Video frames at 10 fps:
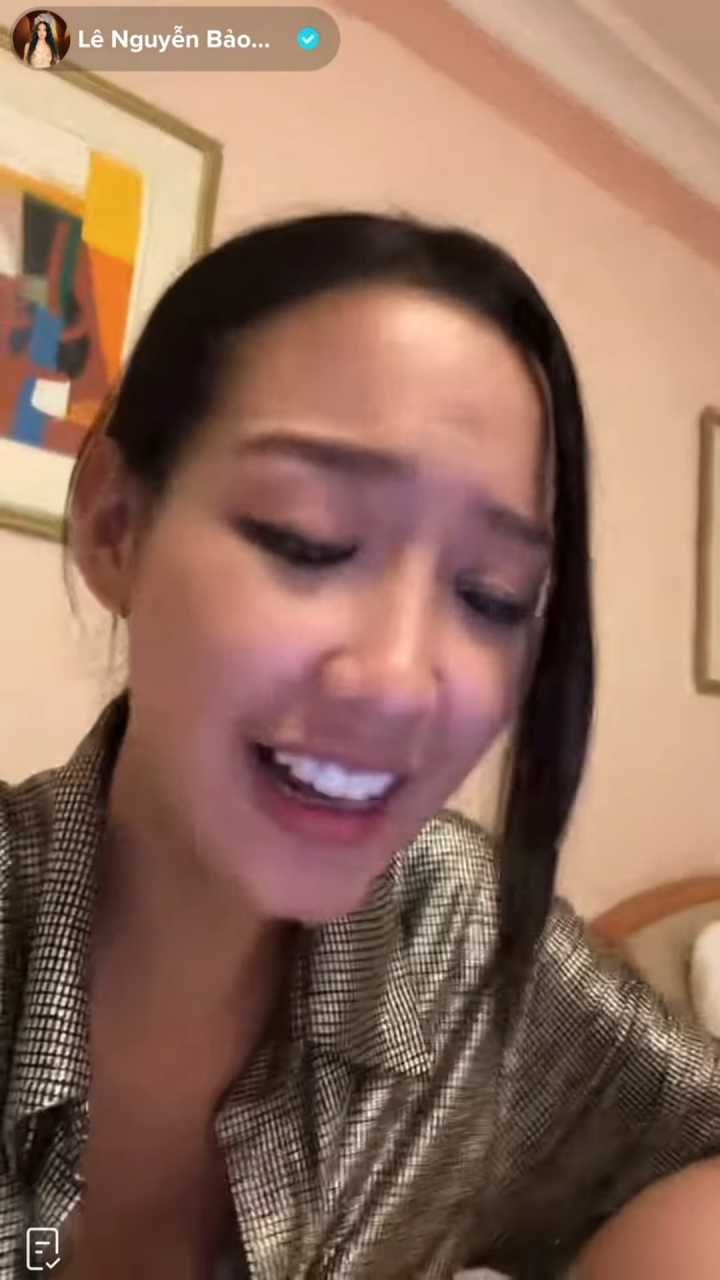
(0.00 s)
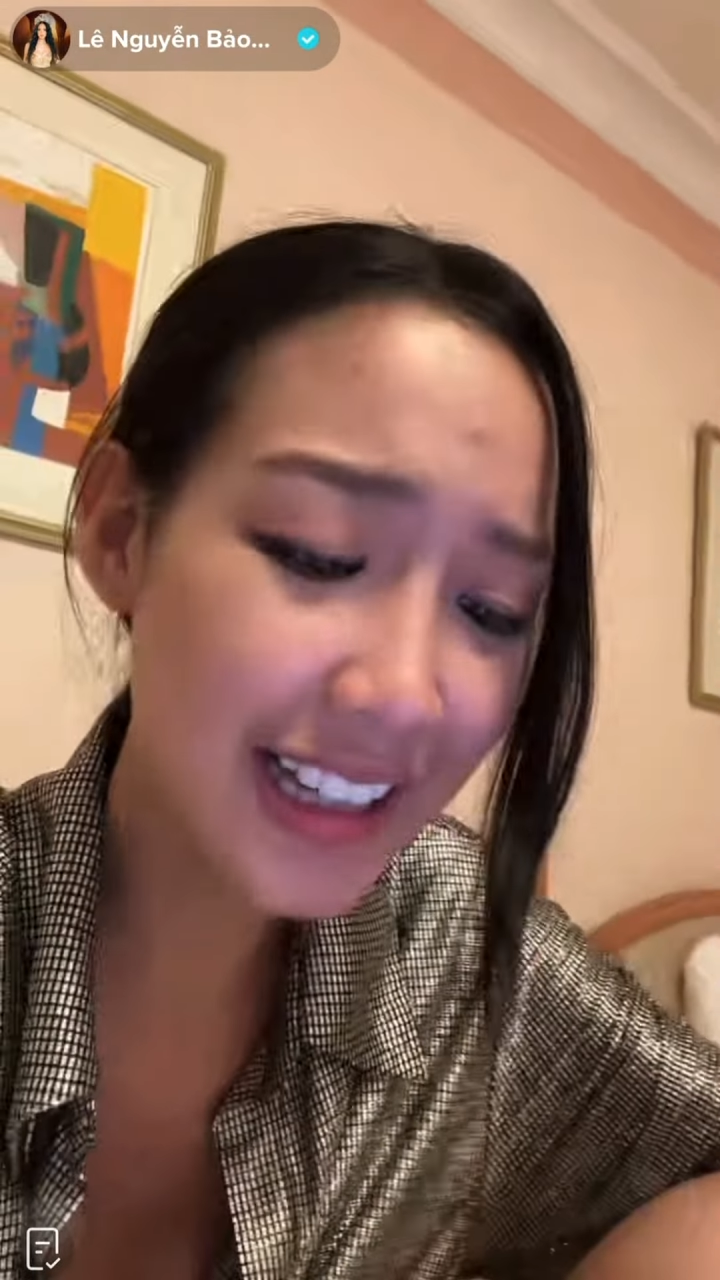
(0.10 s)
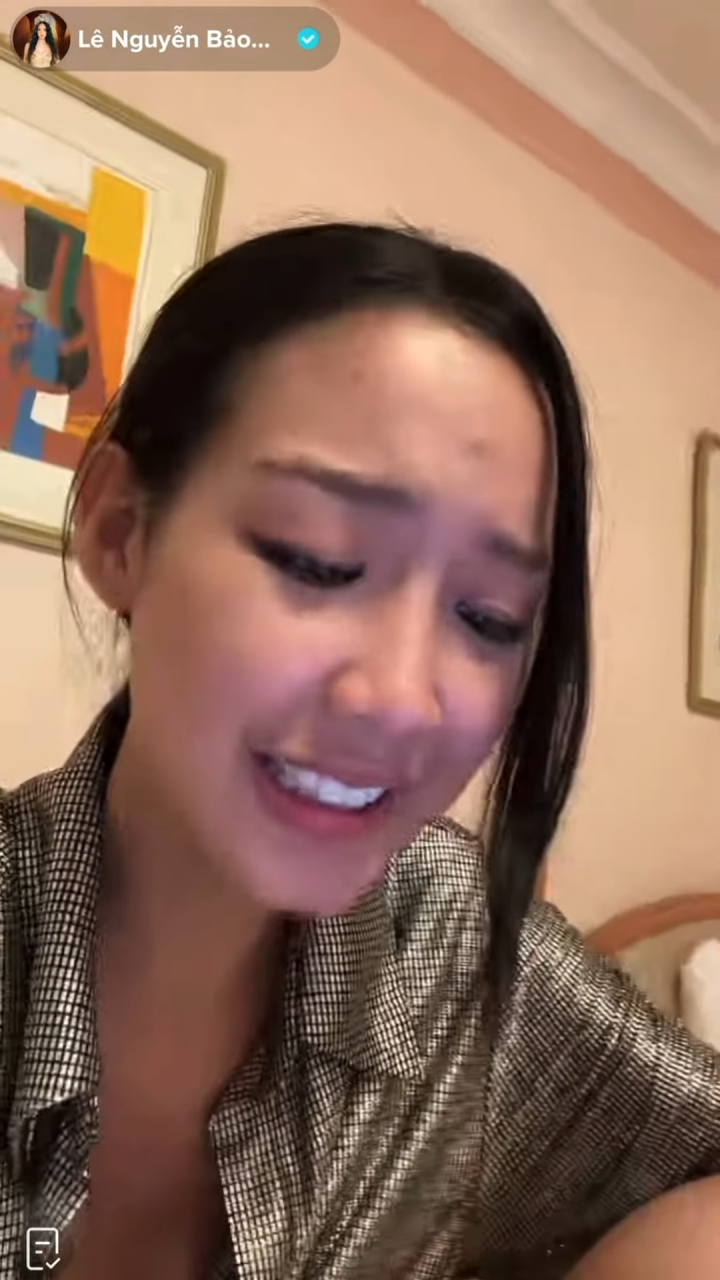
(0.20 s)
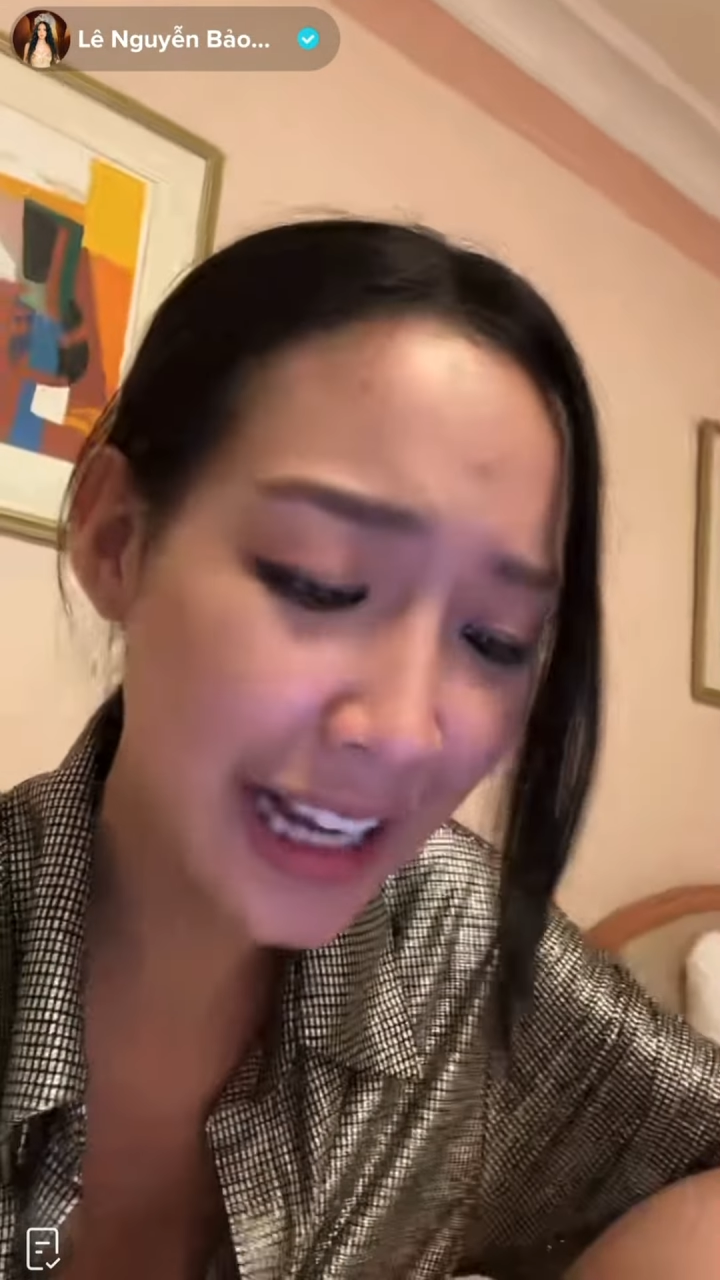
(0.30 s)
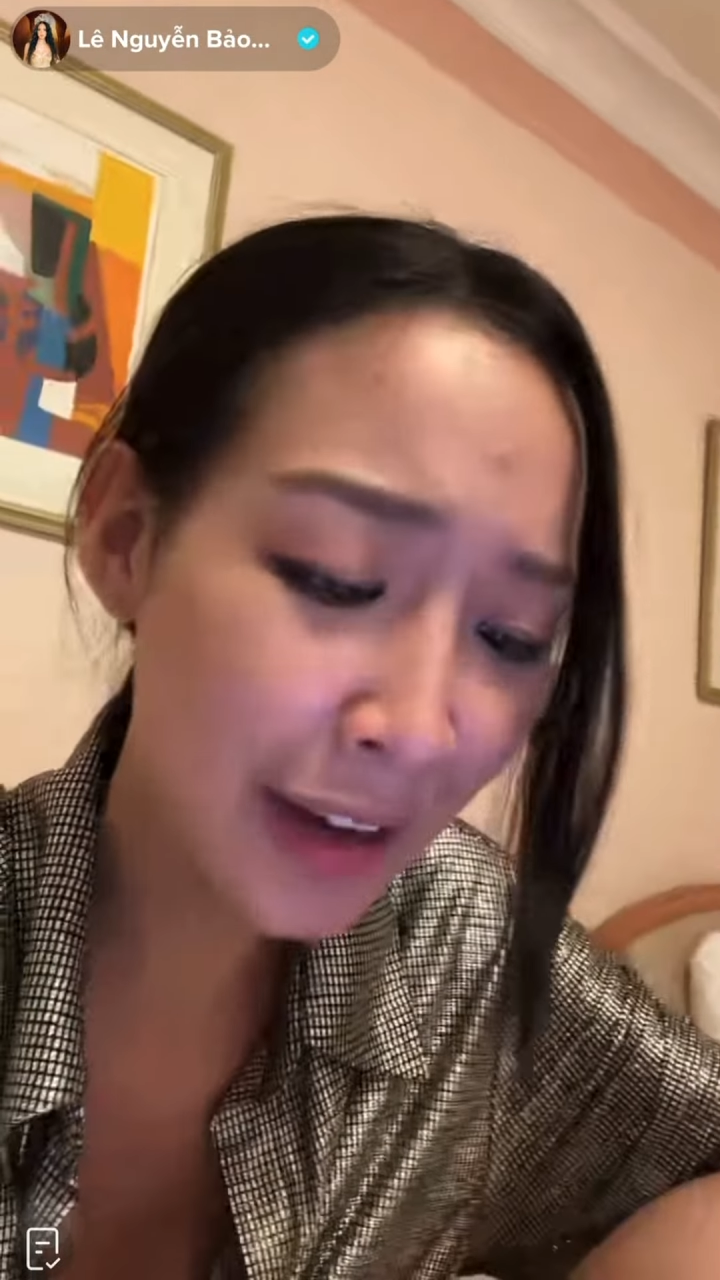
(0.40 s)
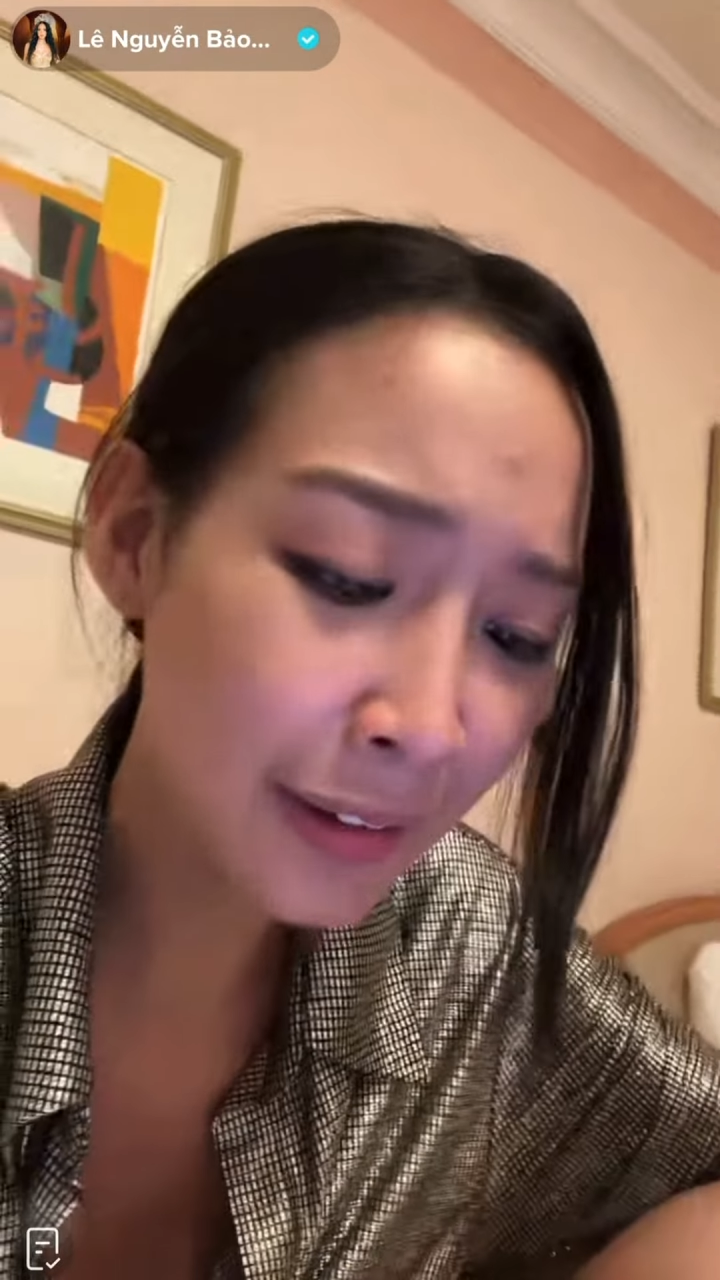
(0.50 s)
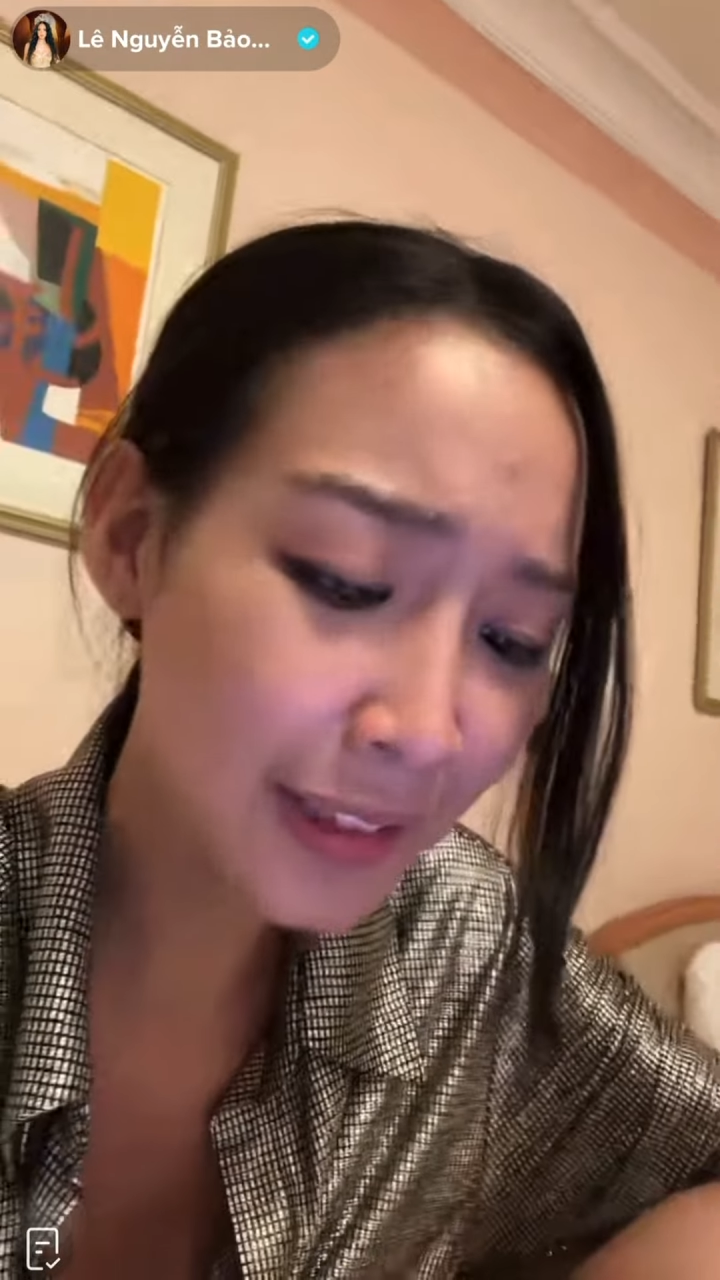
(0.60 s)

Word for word: là sao